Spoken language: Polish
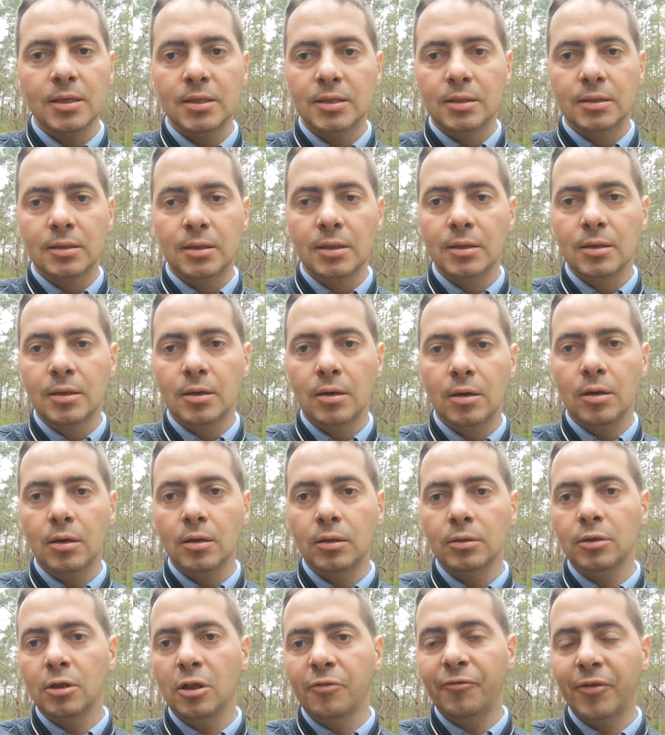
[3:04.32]
jest
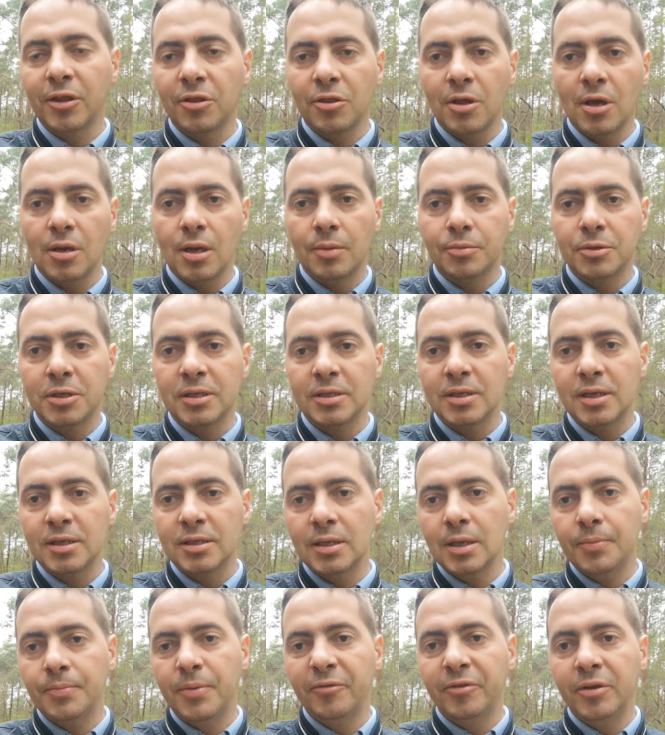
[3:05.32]
tylko doświadczana przez nas
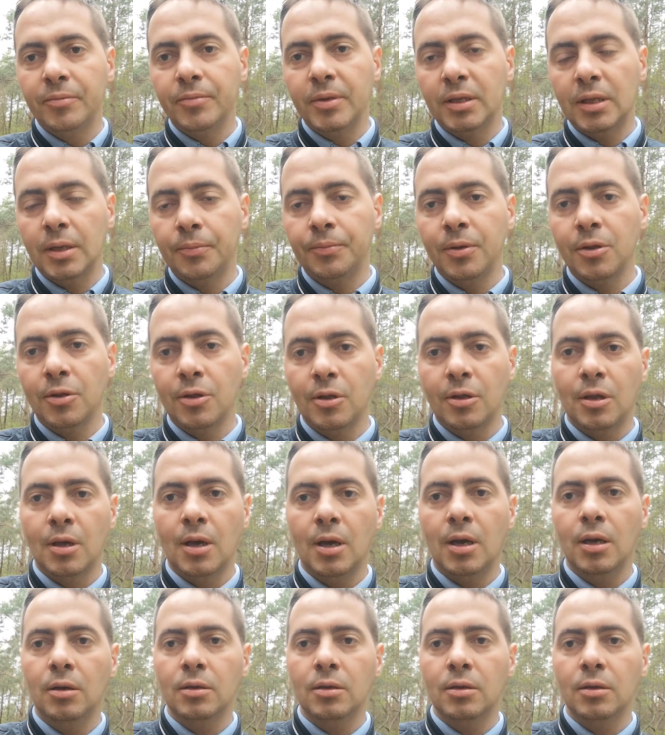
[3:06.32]
na pewnym etapie życia,